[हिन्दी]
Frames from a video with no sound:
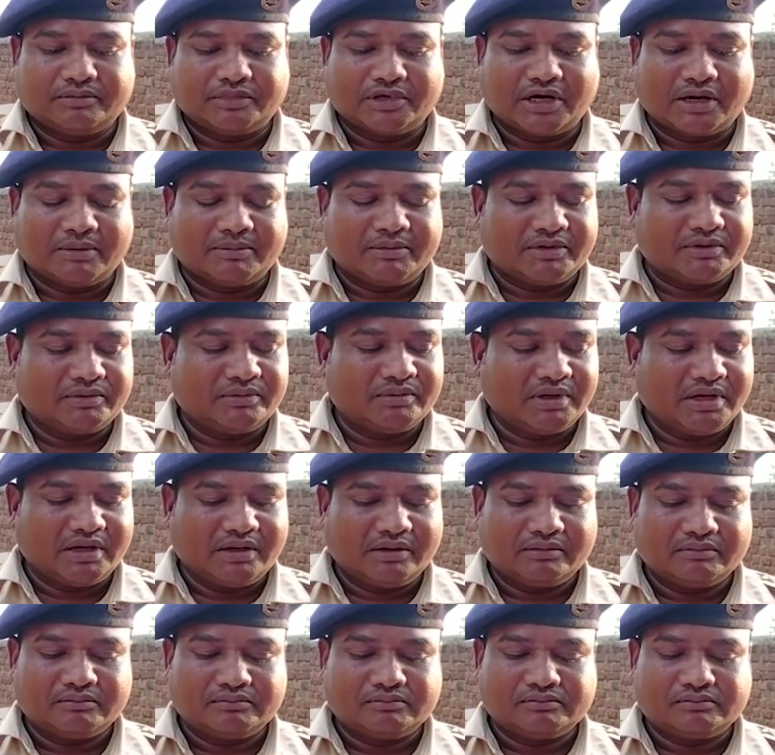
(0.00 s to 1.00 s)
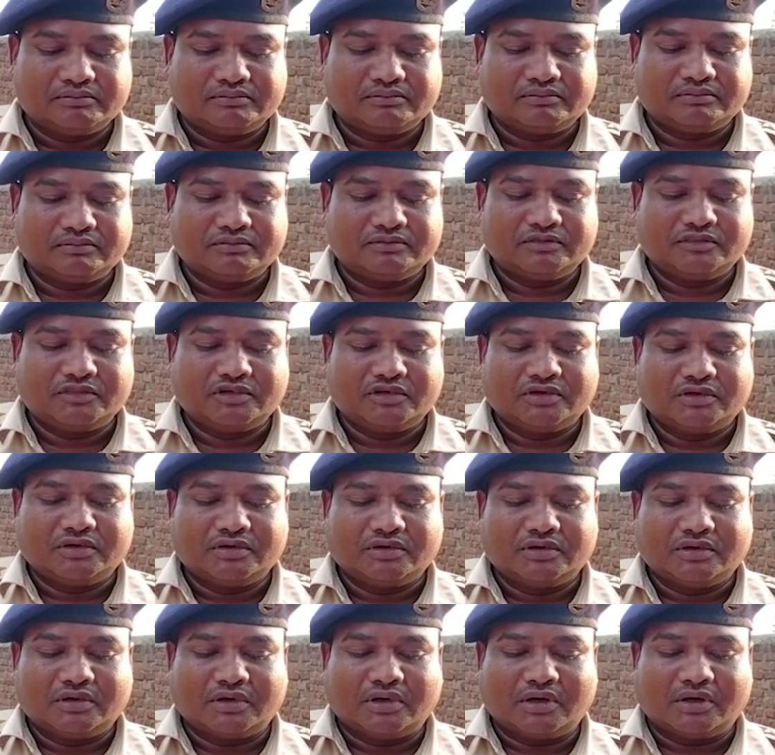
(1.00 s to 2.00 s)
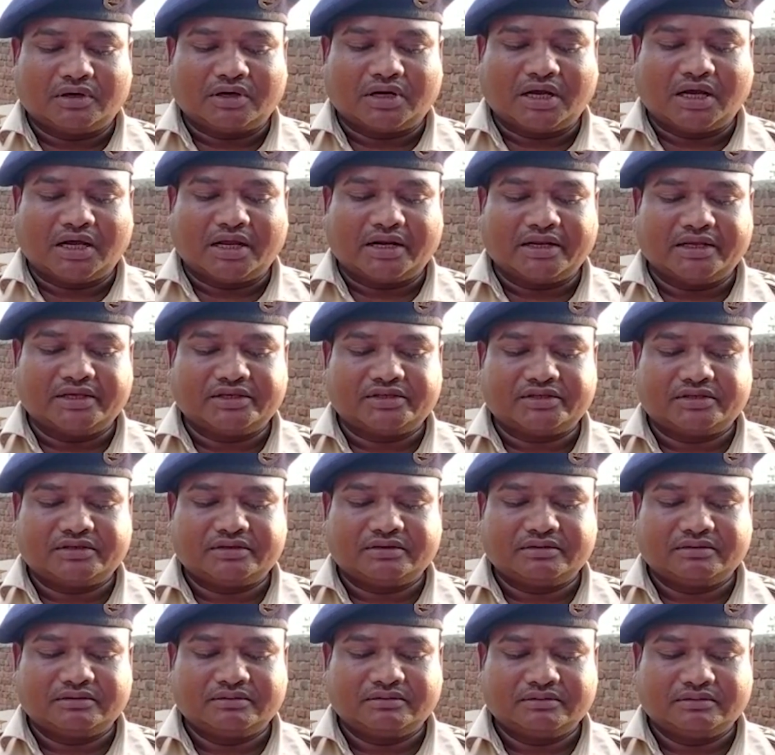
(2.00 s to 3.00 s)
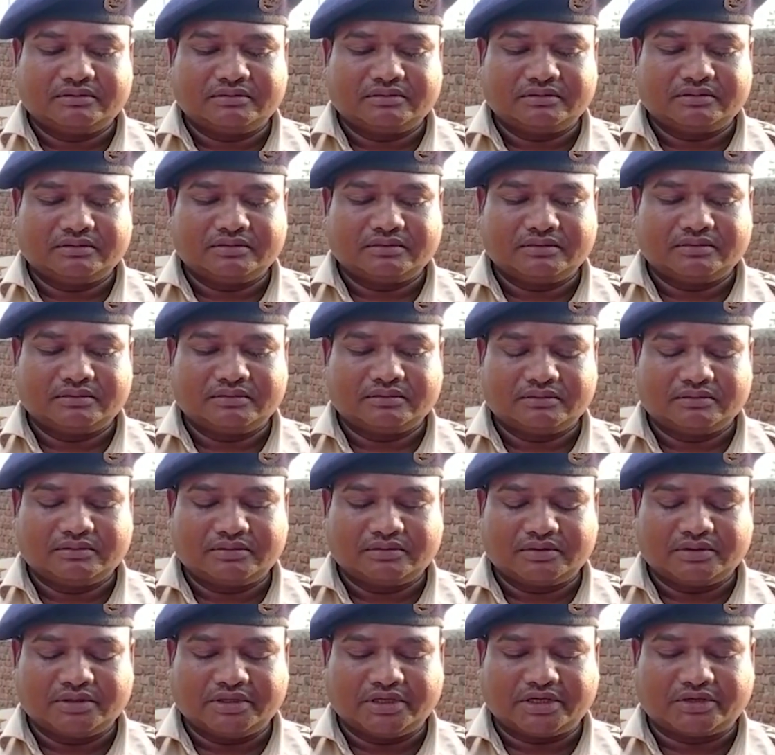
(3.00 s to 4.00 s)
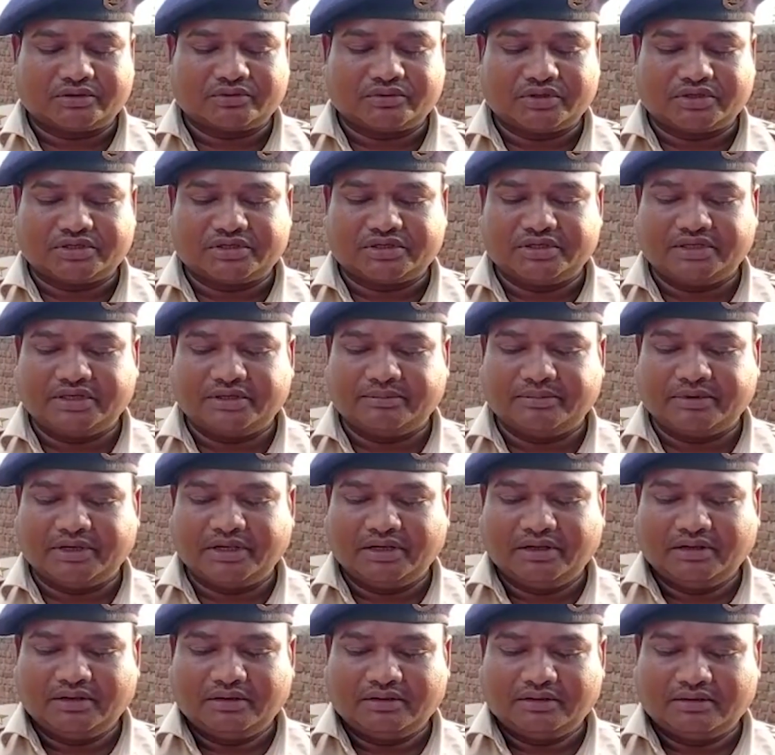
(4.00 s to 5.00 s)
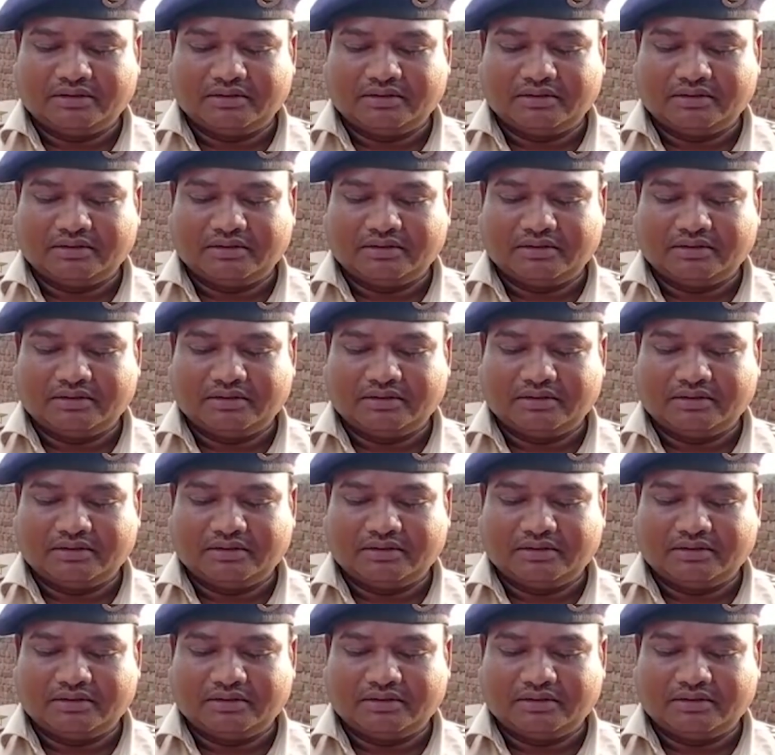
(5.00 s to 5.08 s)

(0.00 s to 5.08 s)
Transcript: बरामद हुआ हम्म, और आर एस एक सौ अस्सी एम एल